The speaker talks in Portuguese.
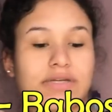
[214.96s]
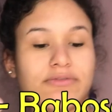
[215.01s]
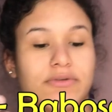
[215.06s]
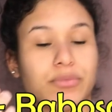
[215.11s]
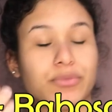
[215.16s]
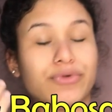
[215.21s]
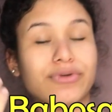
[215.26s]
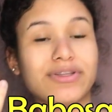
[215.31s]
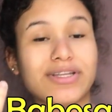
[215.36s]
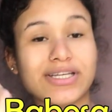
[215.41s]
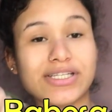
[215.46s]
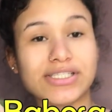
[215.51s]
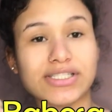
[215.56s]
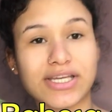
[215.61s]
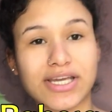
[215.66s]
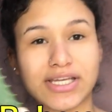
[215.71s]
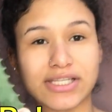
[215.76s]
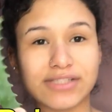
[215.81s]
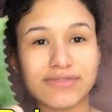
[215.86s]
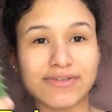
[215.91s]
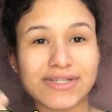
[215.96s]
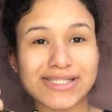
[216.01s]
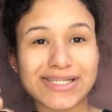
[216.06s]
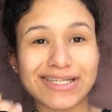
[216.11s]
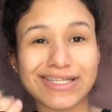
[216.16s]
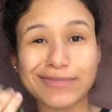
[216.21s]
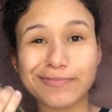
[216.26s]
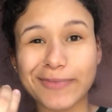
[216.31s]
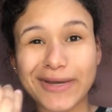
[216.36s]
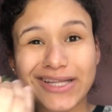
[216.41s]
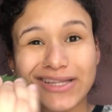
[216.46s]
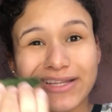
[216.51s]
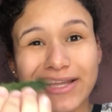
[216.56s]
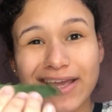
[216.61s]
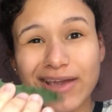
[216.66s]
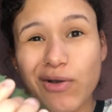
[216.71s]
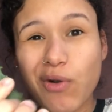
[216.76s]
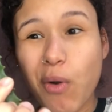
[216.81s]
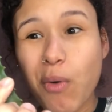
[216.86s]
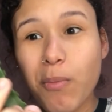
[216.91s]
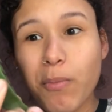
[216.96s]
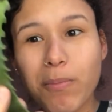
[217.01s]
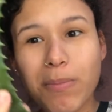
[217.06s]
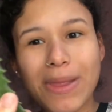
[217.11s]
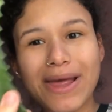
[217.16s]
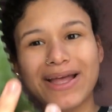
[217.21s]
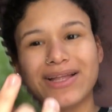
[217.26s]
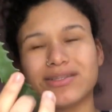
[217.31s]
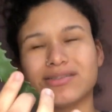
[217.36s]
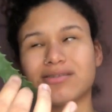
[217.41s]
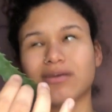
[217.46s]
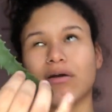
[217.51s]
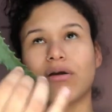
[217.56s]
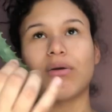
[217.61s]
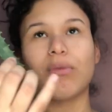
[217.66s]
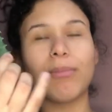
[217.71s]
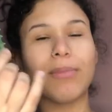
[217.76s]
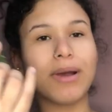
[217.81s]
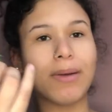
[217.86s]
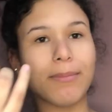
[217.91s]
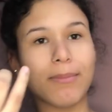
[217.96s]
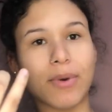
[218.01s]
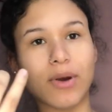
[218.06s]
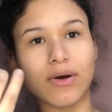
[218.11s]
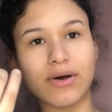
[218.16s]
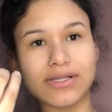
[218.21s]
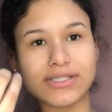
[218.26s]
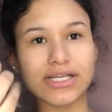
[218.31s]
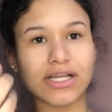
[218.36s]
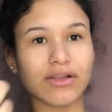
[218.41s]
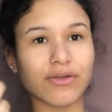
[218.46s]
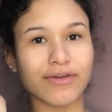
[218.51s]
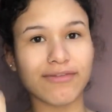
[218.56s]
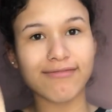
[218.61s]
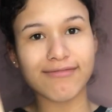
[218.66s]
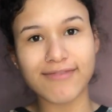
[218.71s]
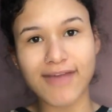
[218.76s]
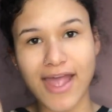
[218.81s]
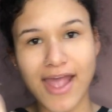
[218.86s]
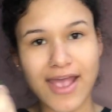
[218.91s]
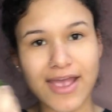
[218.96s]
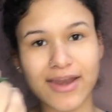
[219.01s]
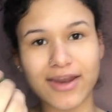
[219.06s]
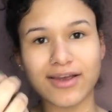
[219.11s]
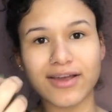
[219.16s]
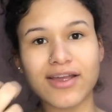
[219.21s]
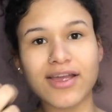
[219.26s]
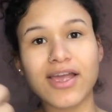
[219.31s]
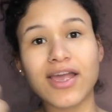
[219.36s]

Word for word: vi muita gente fazendo esse padeio completo só com babosa, aloe vera,